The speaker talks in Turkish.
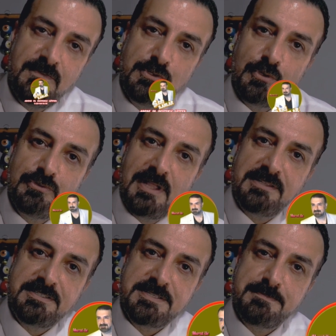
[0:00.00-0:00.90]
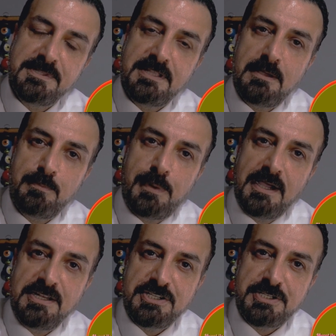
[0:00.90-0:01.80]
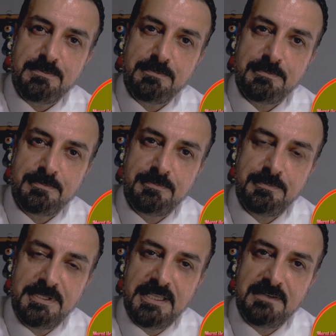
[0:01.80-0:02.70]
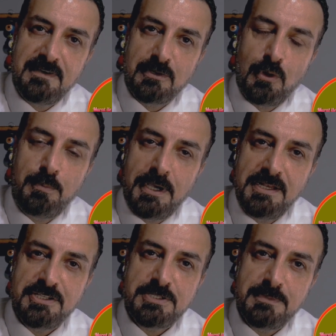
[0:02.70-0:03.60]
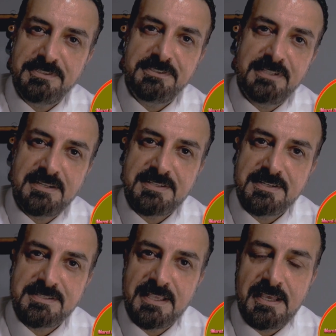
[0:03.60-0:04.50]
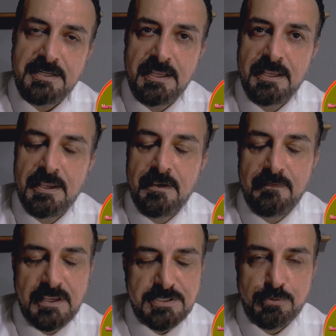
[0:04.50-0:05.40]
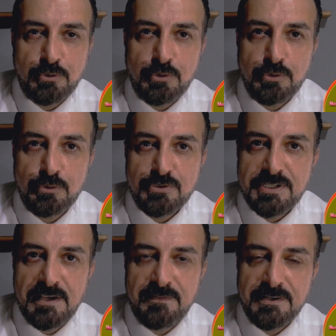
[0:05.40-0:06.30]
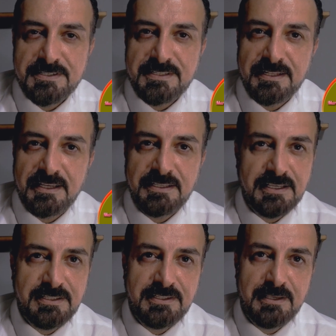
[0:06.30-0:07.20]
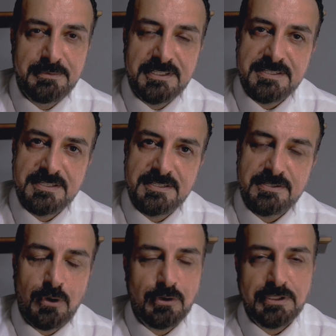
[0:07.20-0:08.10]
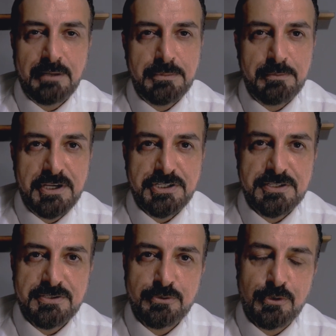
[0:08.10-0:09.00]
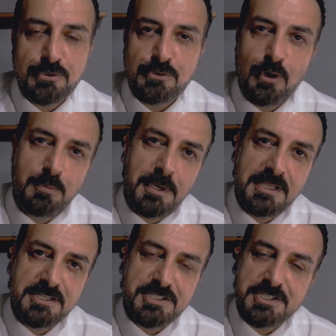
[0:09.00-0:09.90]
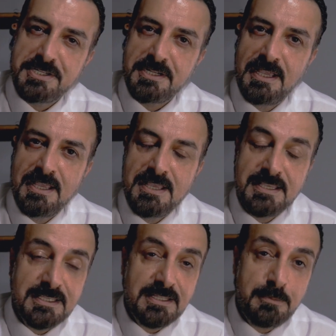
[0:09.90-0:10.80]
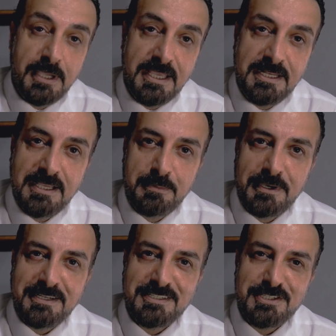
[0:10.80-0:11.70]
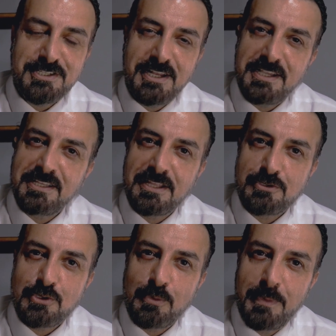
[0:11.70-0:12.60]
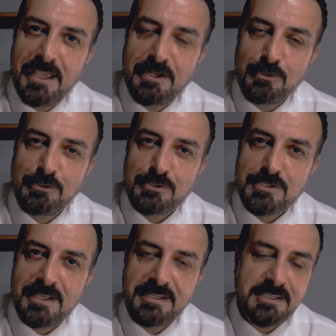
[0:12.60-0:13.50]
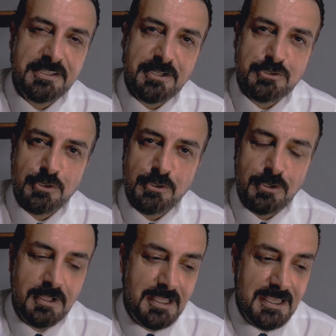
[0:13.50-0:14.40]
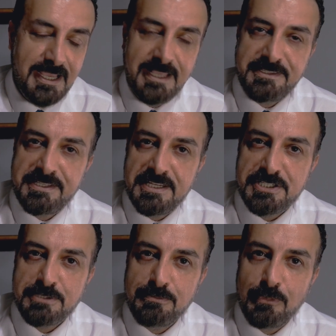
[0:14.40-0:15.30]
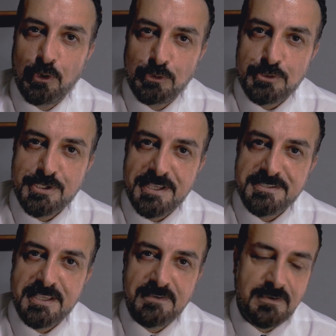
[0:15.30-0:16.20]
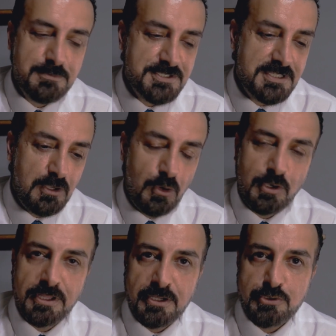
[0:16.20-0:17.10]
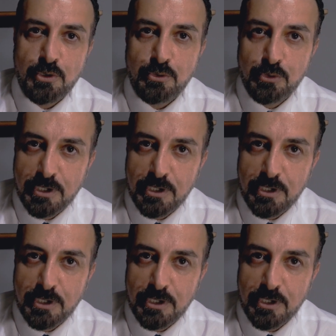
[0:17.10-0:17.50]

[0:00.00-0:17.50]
videonun alt kısmında paylaşım yeri var. O paylaşıma tıklarsanız eğer Facebook sayfanızda da yayınlayabilirsiniz. Oradan bir başkası görür, o paylaşır ya da beğeni yapar. İşte ne kadar çok beğeni olursa, ne kadar çok etkileşim olursa sayfamızda o kadar çok